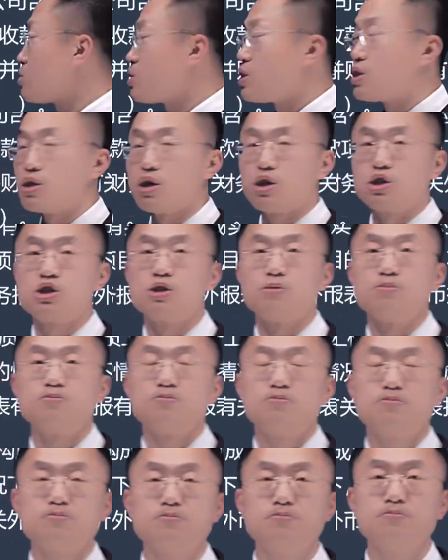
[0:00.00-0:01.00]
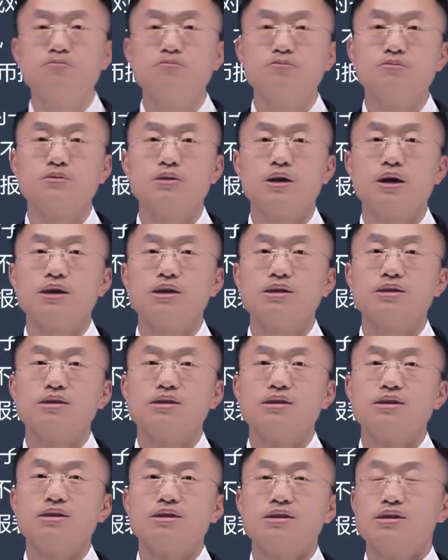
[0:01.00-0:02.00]
确的是：A
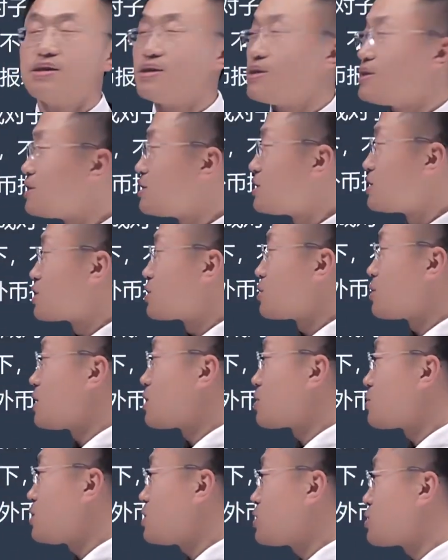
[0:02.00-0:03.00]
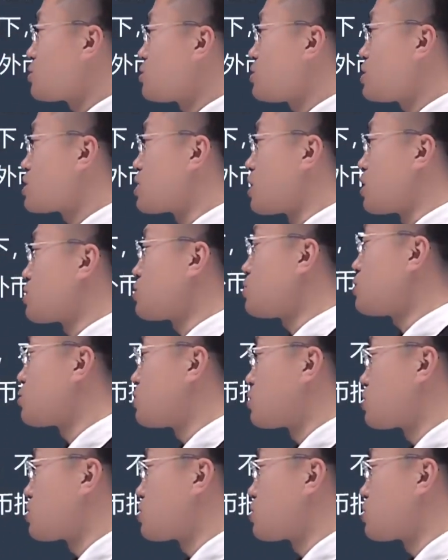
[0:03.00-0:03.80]
说归属于少数